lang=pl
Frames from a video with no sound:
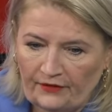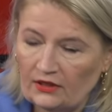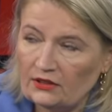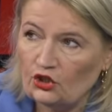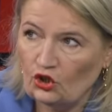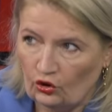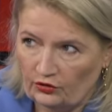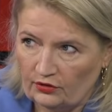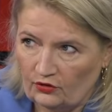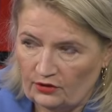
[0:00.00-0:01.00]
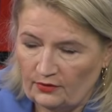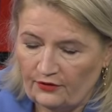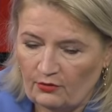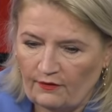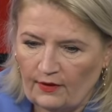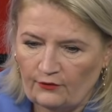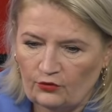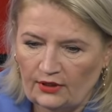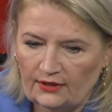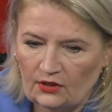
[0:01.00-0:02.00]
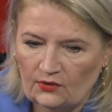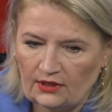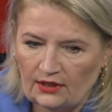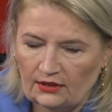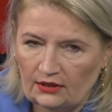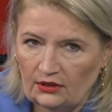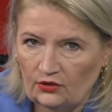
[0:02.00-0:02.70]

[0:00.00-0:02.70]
jest też kot, o czym informowała tak, Fundacja Ocalenie.